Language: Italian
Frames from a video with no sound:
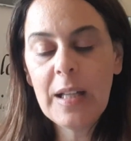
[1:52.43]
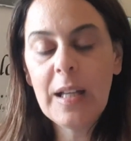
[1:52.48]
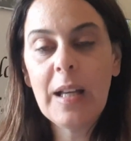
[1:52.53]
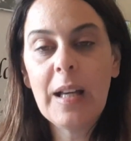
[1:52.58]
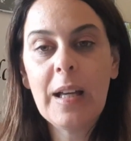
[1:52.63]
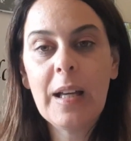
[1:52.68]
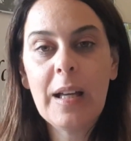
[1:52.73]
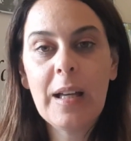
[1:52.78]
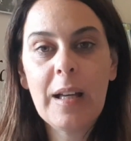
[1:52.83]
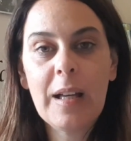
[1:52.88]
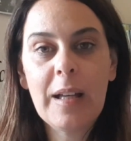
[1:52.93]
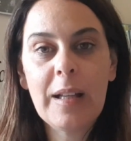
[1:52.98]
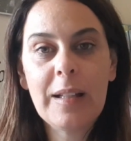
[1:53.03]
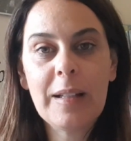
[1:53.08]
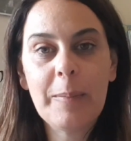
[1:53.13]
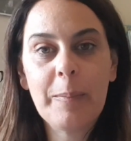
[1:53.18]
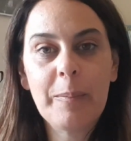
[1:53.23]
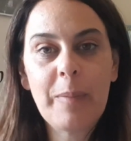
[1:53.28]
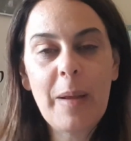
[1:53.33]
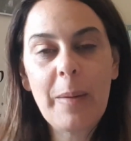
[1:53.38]

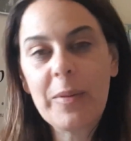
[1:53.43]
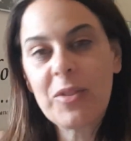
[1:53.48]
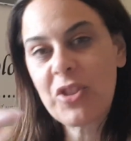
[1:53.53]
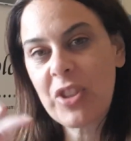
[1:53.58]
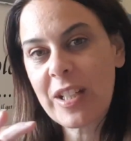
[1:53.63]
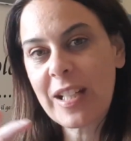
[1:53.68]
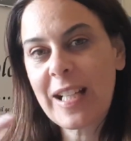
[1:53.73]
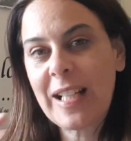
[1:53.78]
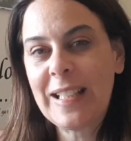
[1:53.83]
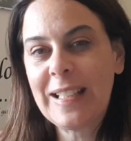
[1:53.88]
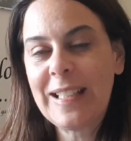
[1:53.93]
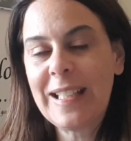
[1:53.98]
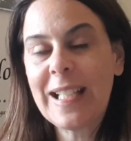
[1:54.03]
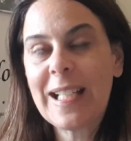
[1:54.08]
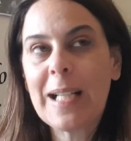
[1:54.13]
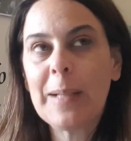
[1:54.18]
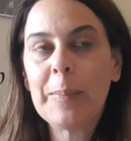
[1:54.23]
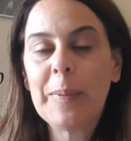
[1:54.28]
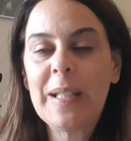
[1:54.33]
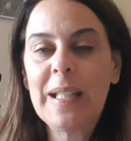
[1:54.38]
eh, cercare di
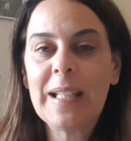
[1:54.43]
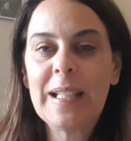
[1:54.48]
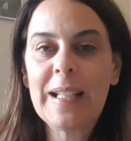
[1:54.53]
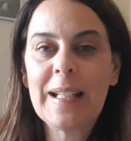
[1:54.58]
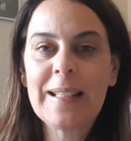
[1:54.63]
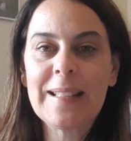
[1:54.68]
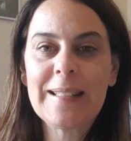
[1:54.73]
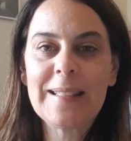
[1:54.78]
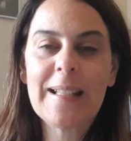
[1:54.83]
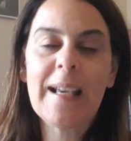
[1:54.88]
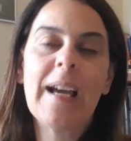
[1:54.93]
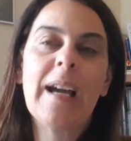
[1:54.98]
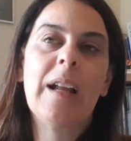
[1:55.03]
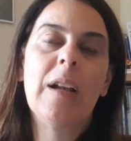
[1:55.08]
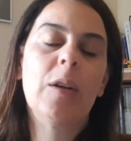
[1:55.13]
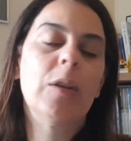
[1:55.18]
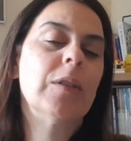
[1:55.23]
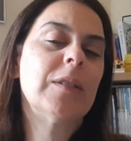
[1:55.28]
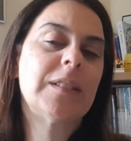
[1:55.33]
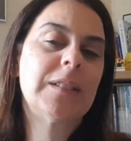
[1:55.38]
capire se
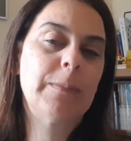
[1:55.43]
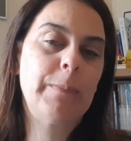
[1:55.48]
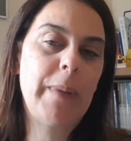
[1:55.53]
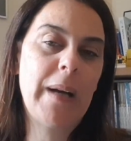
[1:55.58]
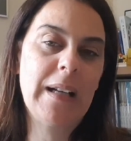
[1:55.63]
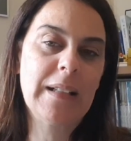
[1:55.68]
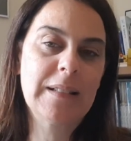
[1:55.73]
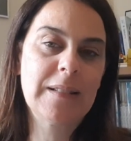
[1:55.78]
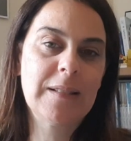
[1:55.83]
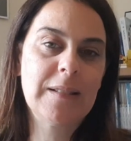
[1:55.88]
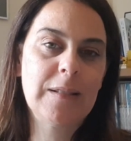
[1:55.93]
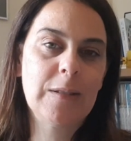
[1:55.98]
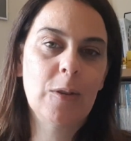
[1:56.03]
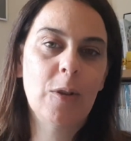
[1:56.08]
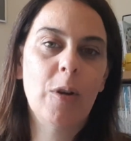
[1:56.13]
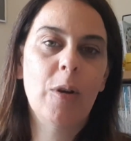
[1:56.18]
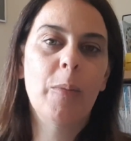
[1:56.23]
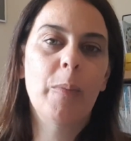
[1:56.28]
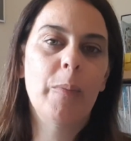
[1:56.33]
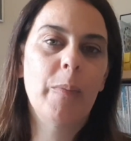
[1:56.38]
lo
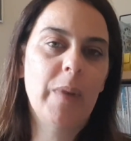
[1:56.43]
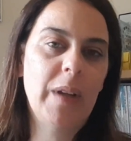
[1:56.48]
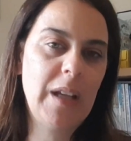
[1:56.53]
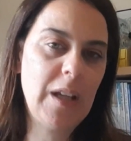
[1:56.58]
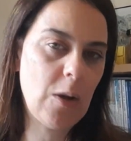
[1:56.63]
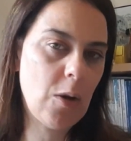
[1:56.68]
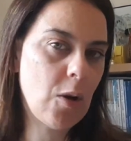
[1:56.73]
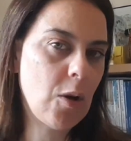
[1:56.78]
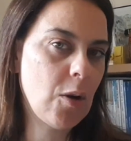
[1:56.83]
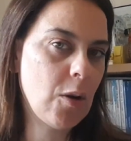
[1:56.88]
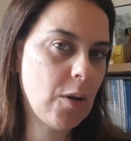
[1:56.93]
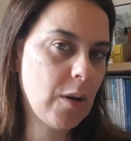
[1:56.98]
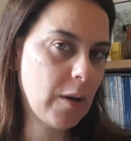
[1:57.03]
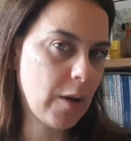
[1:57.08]
spazio che ho,